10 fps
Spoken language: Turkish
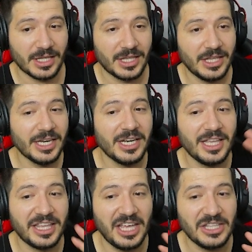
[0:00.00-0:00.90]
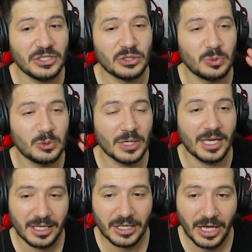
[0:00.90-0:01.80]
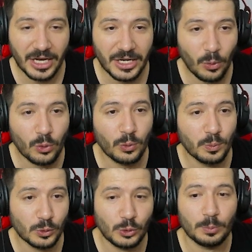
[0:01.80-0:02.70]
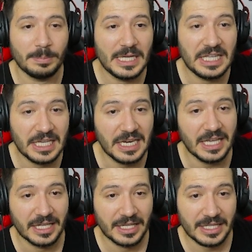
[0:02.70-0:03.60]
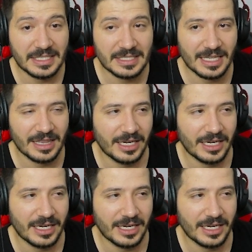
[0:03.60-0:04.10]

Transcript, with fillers: Yerine genç, güzel, hani okumuş, bilgili insanlar